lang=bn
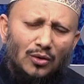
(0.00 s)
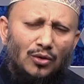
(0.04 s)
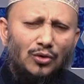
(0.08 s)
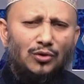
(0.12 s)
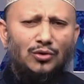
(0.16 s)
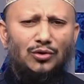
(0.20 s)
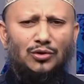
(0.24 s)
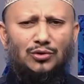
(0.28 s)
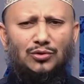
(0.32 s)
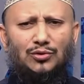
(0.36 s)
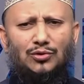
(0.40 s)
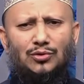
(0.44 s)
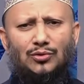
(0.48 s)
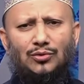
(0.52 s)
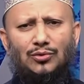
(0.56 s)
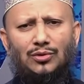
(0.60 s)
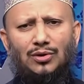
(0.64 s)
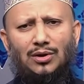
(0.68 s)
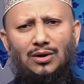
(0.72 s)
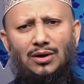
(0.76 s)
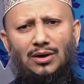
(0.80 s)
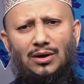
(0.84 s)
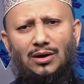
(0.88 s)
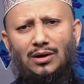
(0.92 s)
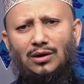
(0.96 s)
অন্যত্র
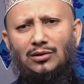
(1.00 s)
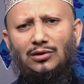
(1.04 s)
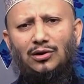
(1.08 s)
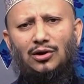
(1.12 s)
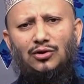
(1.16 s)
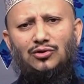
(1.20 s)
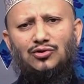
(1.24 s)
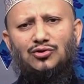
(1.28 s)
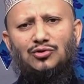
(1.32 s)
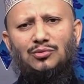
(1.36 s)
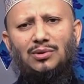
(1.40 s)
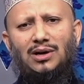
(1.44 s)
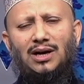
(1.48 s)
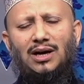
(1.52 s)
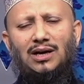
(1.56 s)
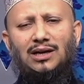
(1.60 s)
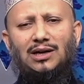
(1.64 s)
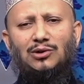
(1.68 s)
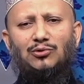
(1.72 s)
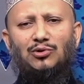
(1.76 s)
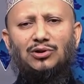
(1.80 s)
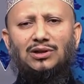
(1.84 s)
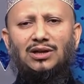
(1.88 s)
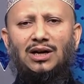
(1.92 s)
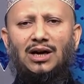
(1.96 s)
আল্লাহ
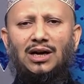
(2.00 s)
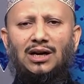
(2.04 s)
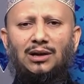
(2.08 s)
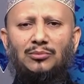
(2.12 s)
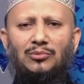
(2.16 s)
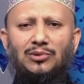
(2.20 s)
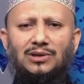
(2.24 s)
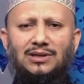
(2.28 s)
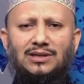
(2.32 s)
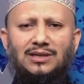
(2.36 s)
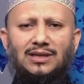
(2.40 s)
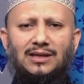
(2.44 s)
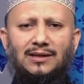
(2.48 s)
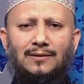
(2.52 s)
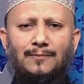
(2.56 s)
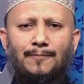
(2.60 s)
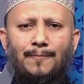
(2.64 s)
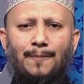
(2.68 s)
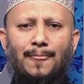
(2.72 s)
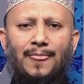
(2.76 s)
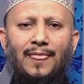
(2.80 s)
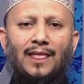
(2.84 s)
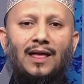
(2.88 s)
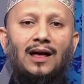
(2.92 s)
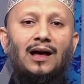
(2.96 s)
সুবাহানহ আলা বলছেন
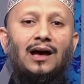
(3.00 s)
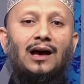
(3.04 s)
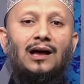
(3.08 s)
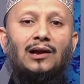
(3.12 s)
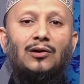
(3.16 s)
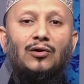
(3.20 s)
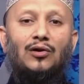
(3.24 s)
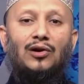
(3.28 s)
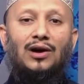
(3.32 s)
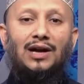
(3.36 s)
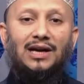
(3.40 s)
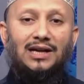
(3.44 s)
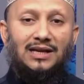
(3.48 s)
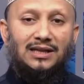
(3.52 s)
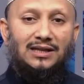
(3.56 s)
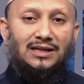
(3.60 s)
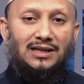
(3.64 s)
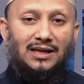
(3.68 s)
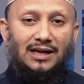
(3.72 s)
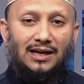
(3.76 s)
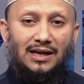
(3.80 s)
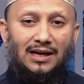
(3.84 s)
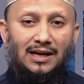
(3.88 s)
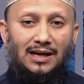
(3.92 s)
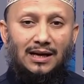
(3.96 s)
আর
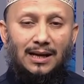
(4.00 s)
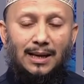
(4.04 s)
আইতা